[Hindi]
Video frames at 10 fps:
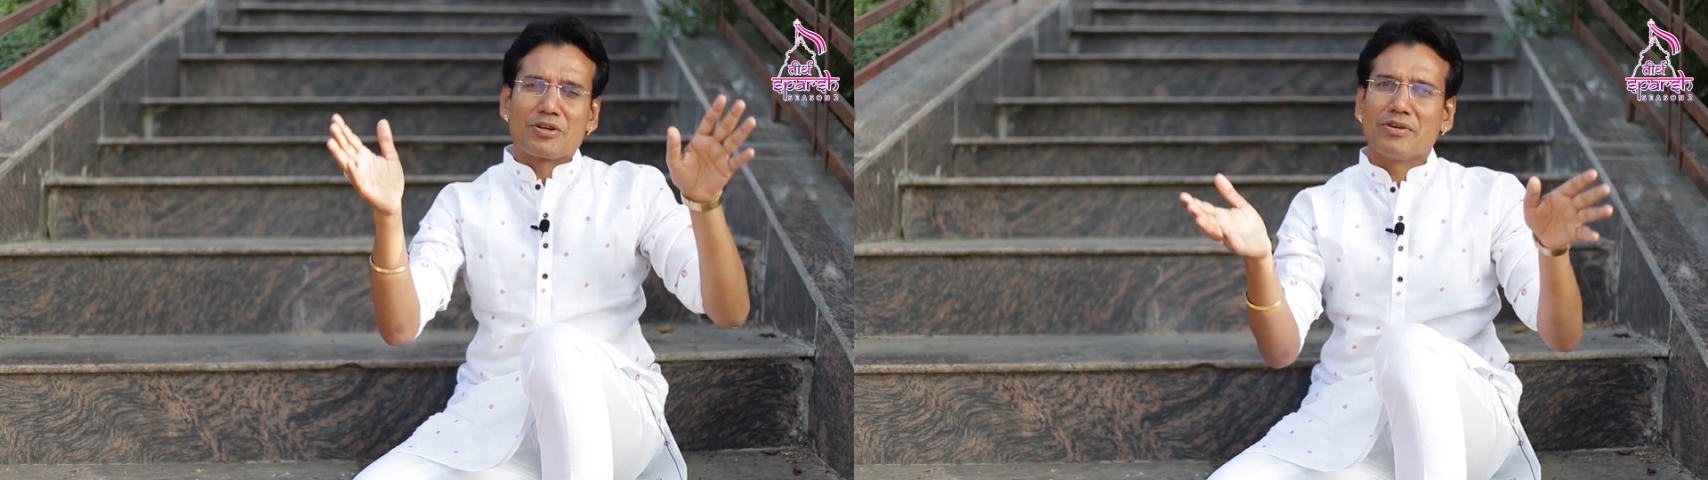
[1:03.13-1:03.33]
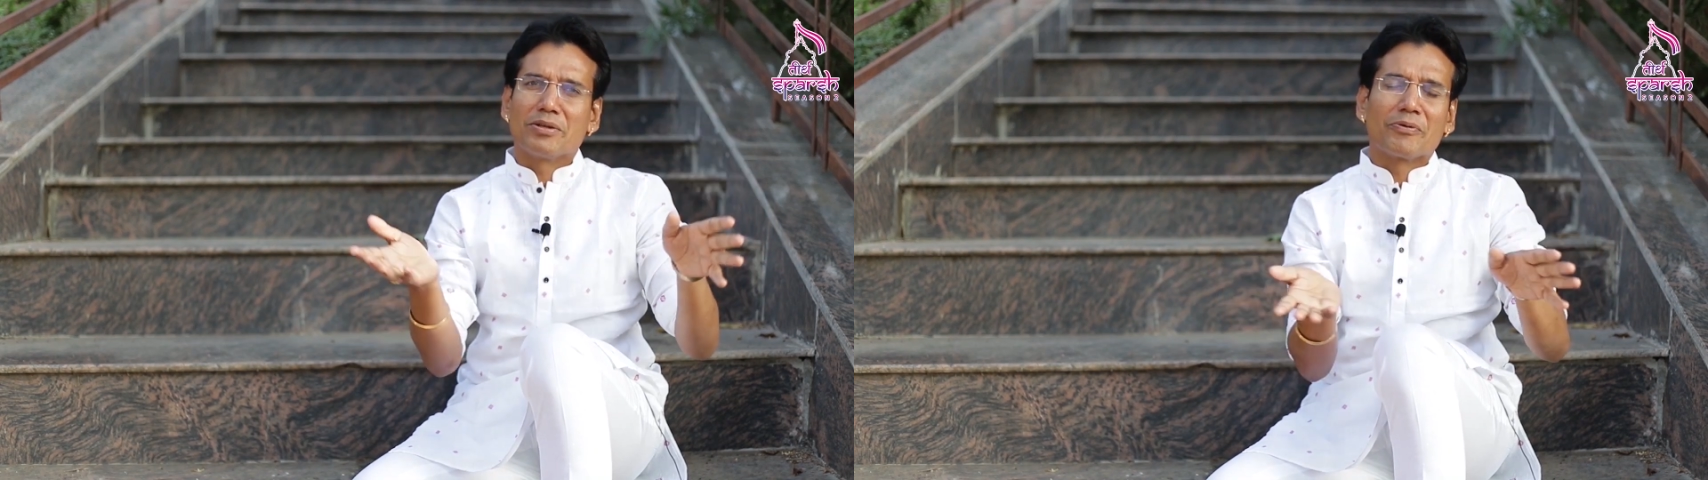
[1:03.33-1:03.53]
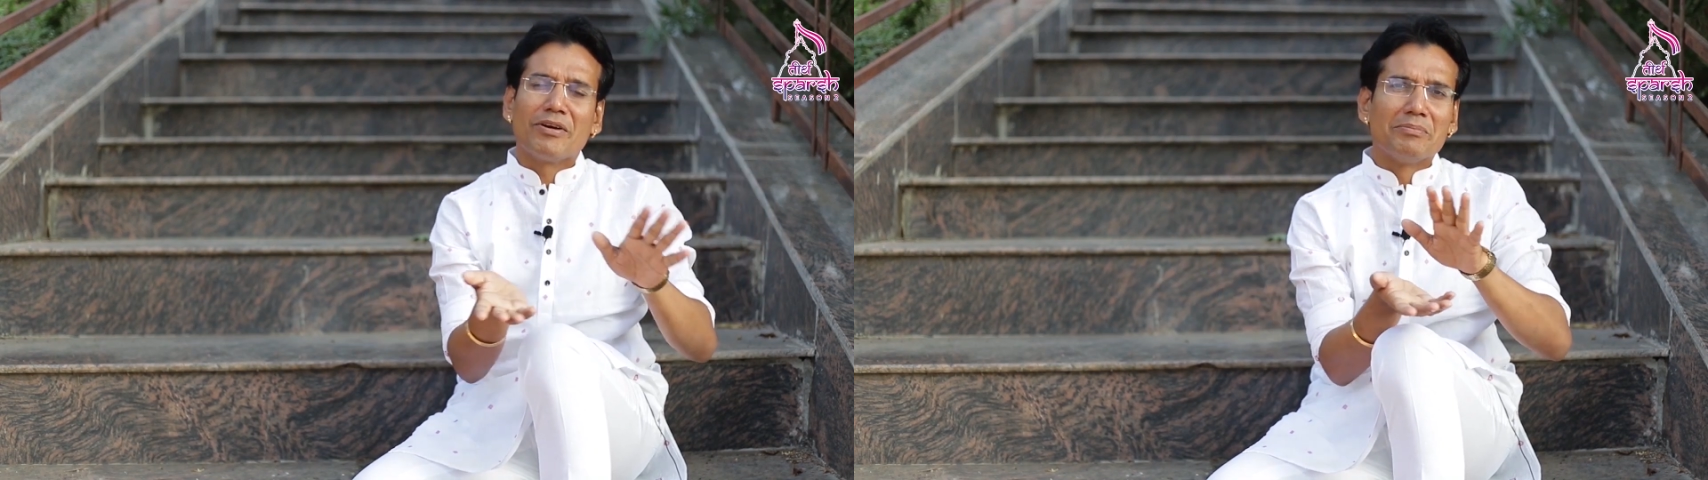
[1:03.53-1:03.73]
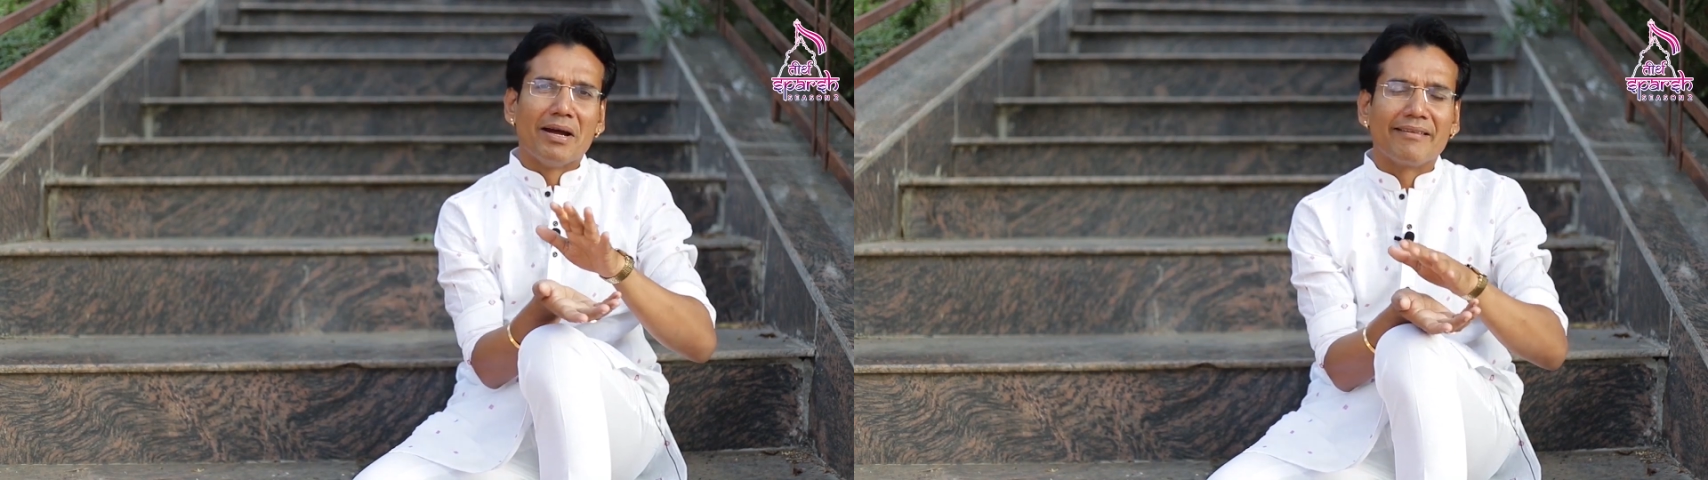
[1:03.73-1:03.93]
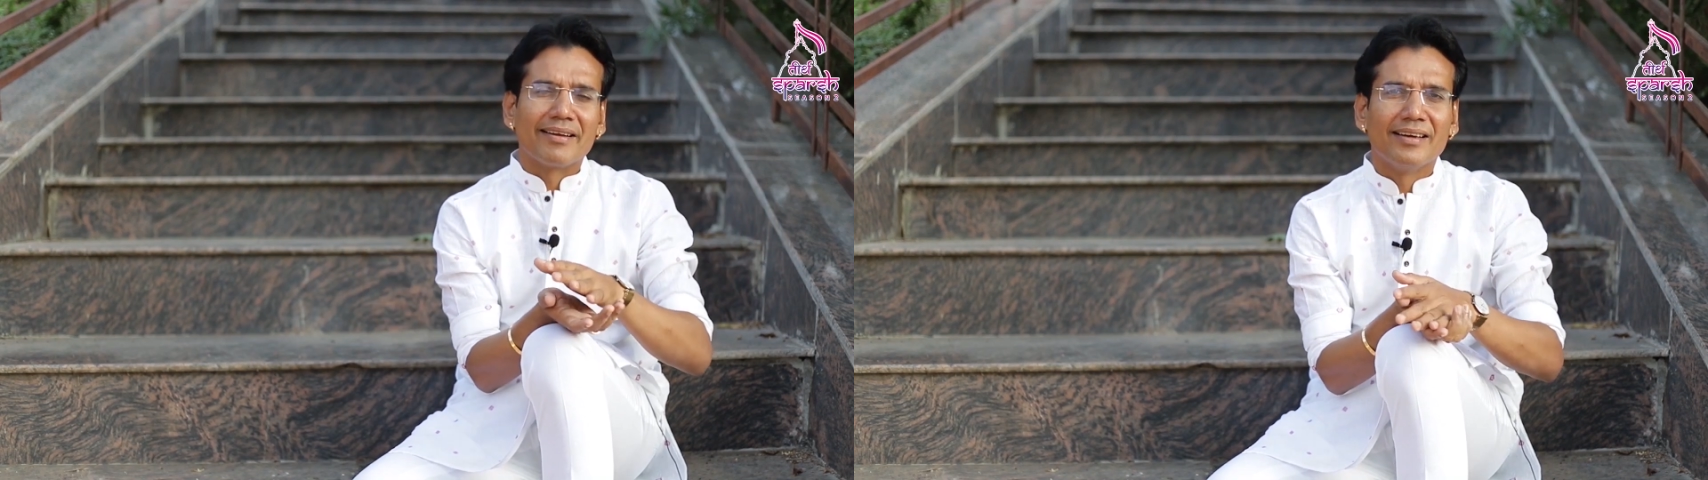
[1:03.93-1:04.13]
पार्श्वनाथ भगवान
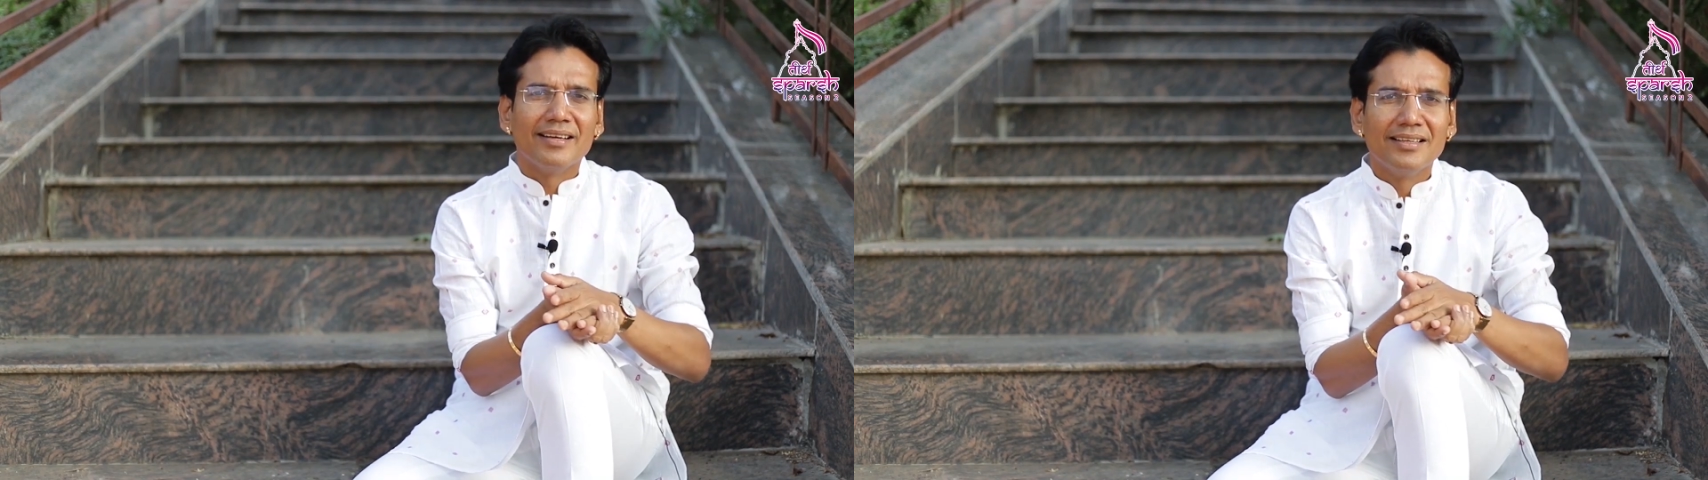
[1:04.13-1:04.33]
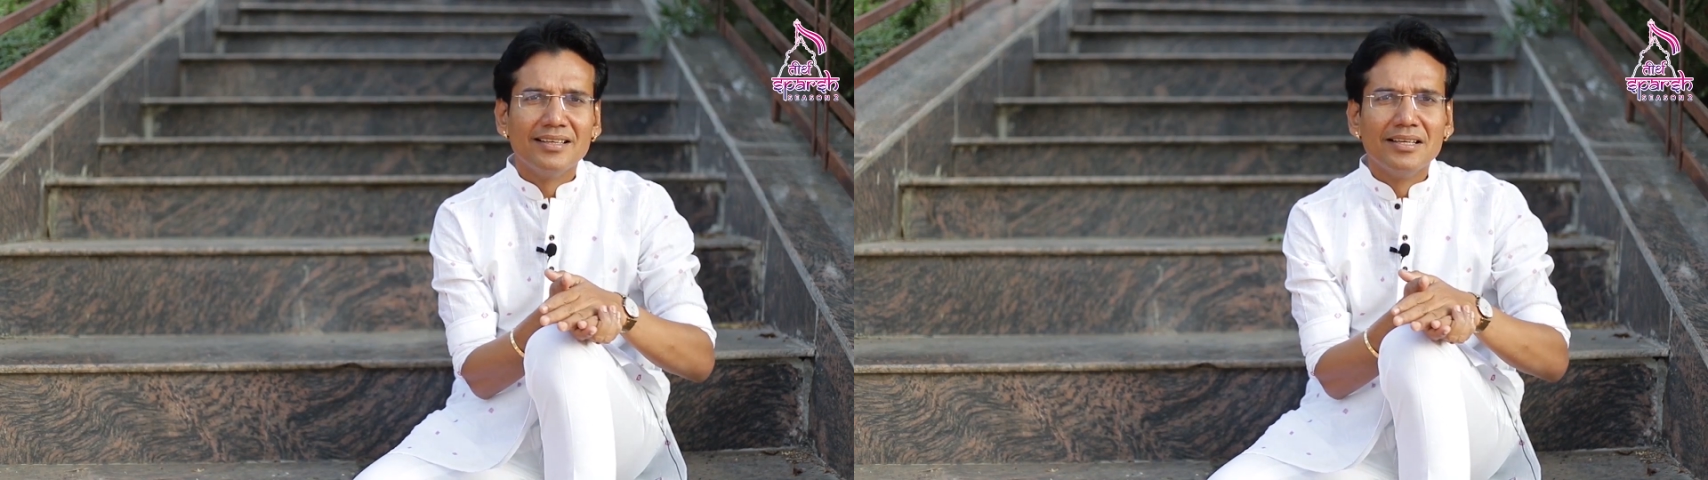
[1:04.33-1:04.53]
बैठे हैं